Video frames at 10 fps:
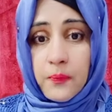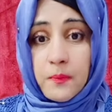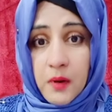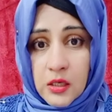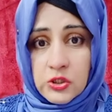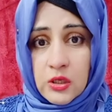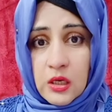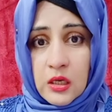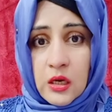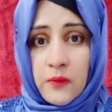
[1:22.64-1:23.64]

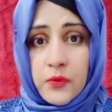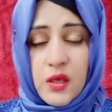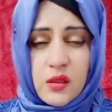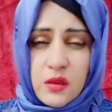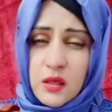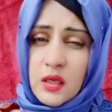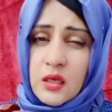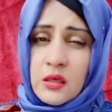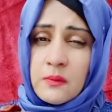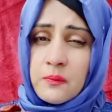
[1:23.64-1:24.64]
माशाल्लाह इतने
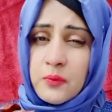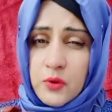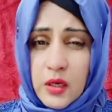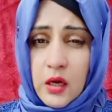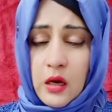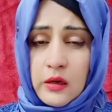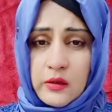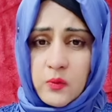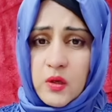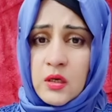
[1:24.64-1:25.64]
बुरे
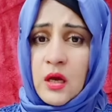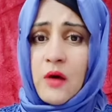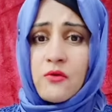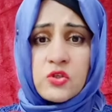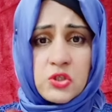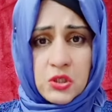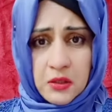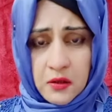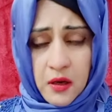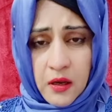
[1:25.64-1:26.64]
हालत में ना वो
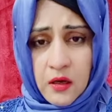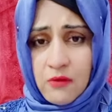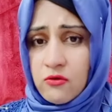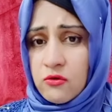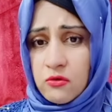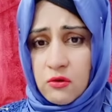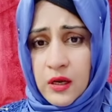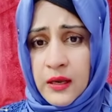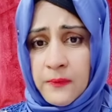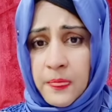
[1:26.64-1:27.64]
चीख रहा है ना वो रो
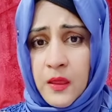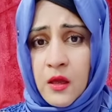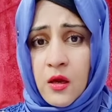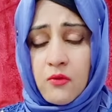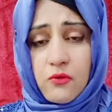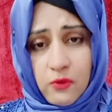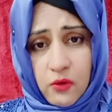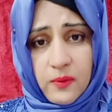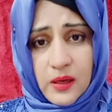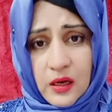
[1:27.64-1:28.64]
रहा है वो
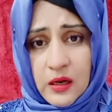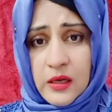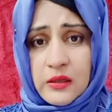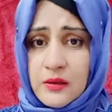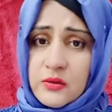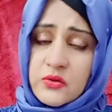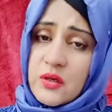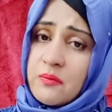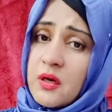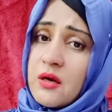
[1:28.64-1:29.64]
रो भी रहा है दर्द
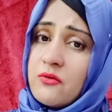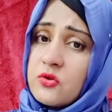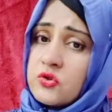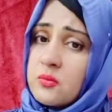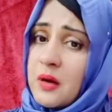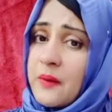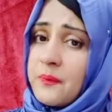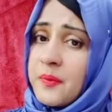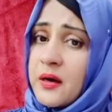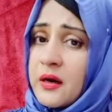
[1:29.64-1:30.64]
से मगर वो जो
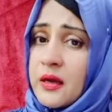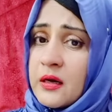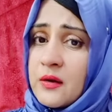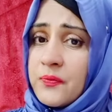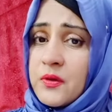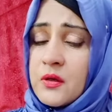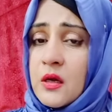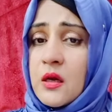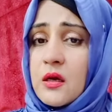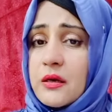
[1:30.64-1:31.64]
बाप पढ़ रहा है ना
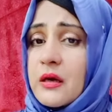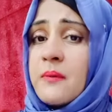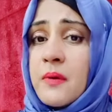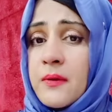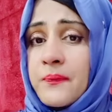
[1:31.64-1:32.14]
कलमा